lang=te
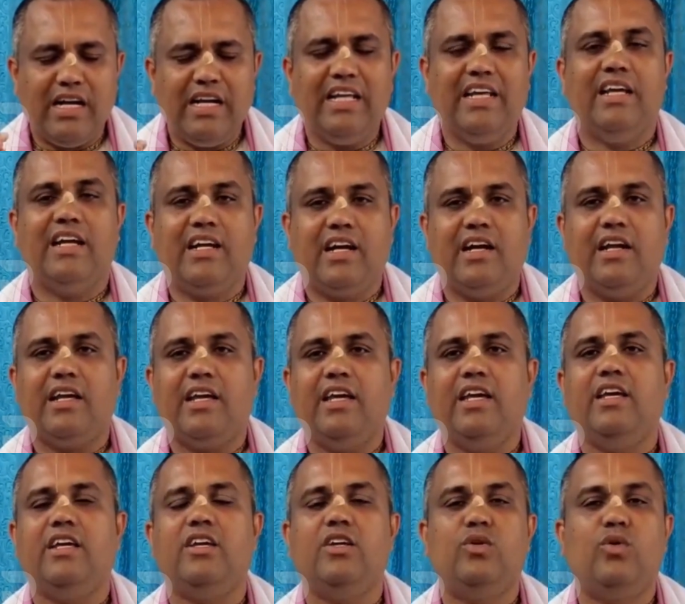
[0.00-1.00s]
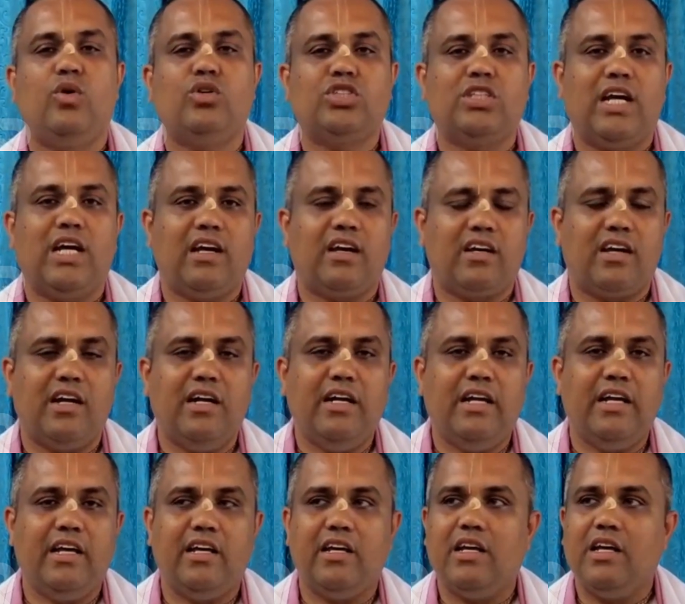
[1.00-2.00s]
రండి ఇక్కడికి ఈ గోశాలకు
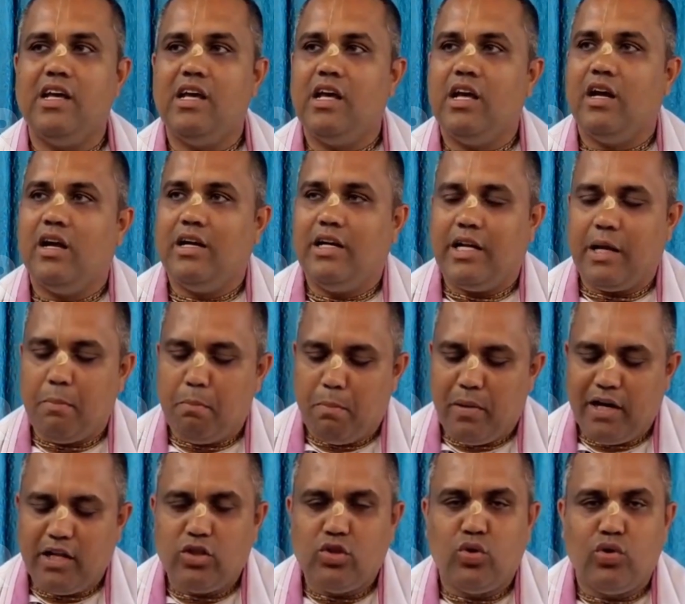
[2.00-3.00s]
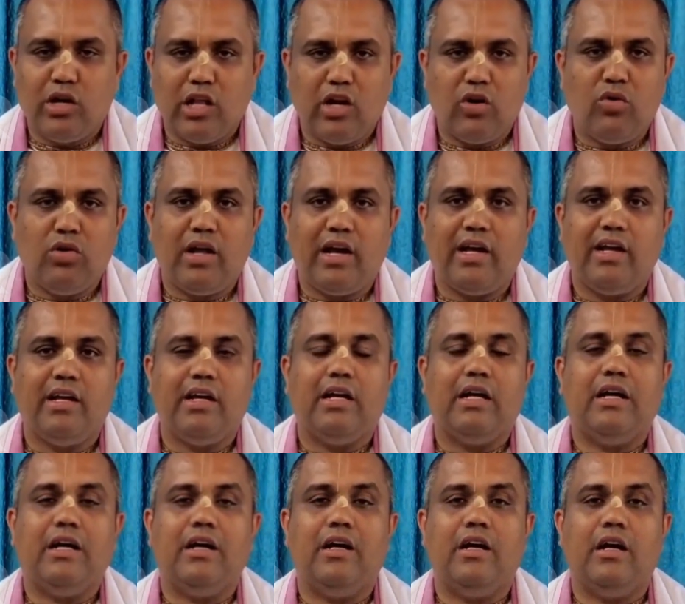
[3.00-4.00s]
రండి డెబ్బై దూడలు ఉన్నాయి
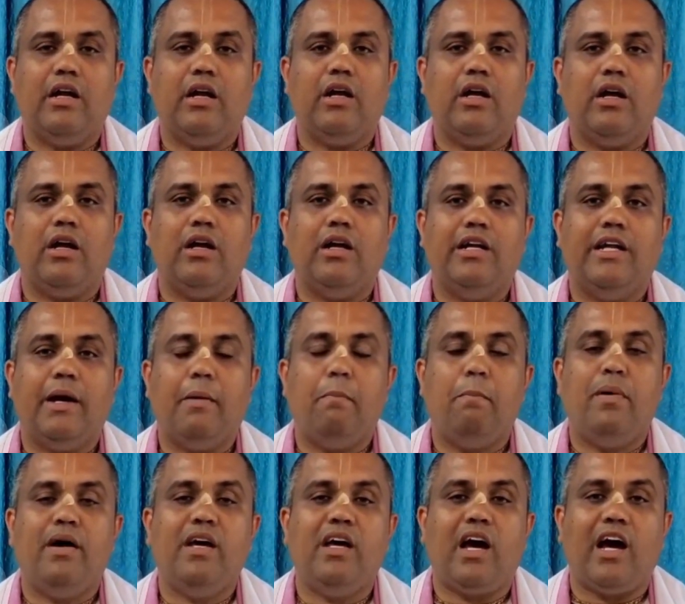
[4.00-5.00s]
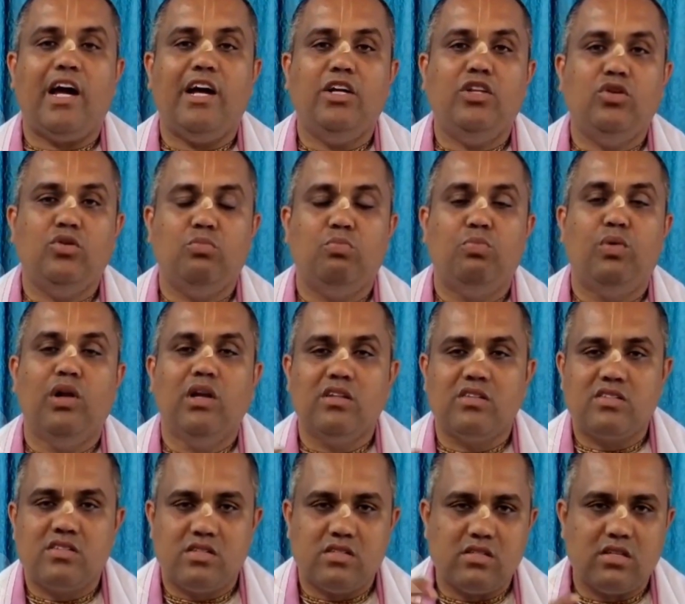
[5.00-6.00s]
డెబ్బై ఐదు
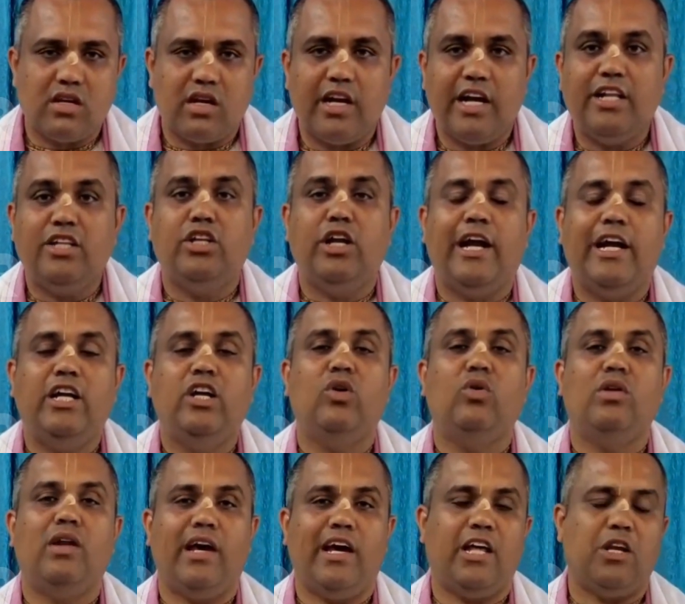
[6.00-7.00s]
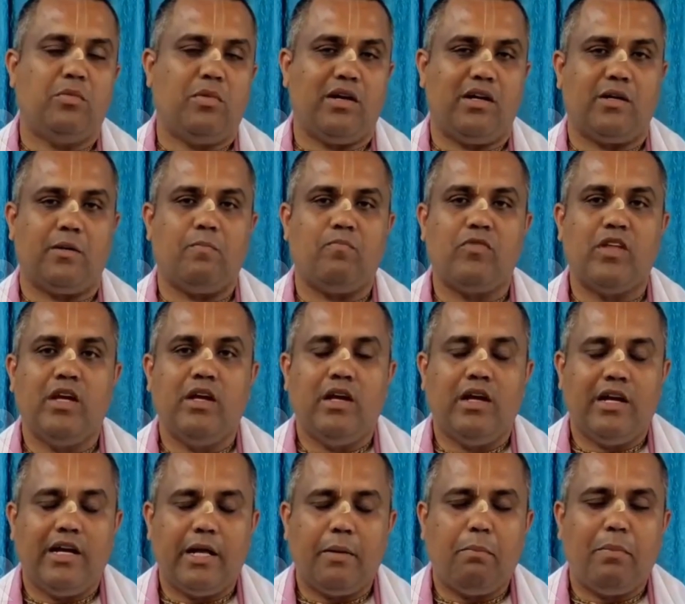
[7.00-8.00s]
బుల్స్ ఎడ్లు ఉన్నాయి అన్నమాట
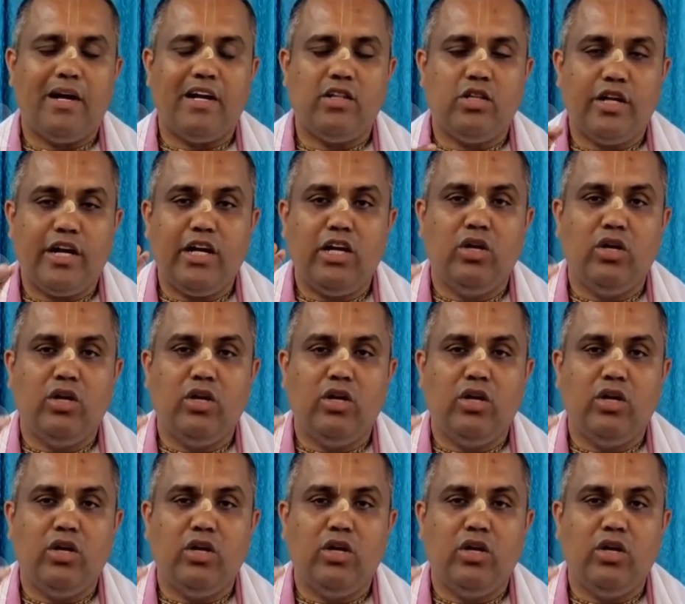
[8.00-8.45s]
డెబ్బై ఐదు